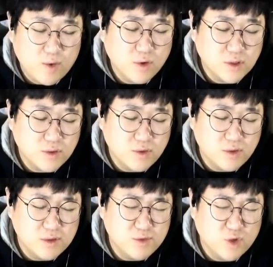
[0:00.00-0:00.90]
에코
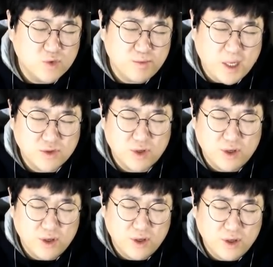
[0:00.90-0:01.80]
끄고 음정 좀
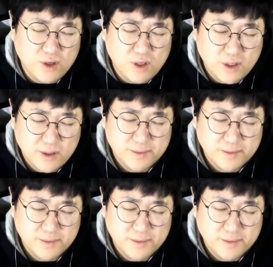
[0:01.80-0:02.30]
맞춰